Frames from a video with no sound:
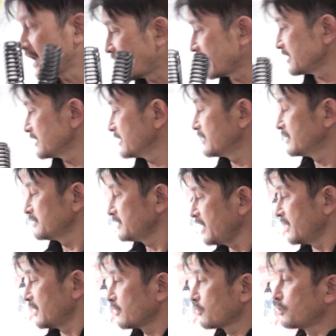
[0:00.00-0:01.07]
はい。
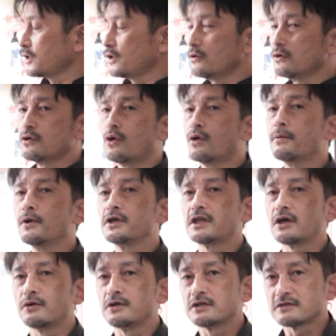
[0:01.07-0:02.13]
で、これを覚え
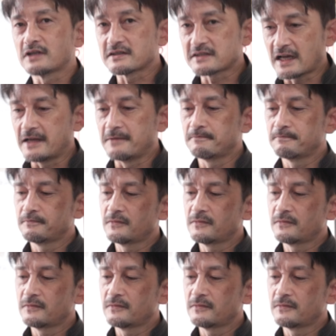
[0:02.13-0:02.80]
ておいてください。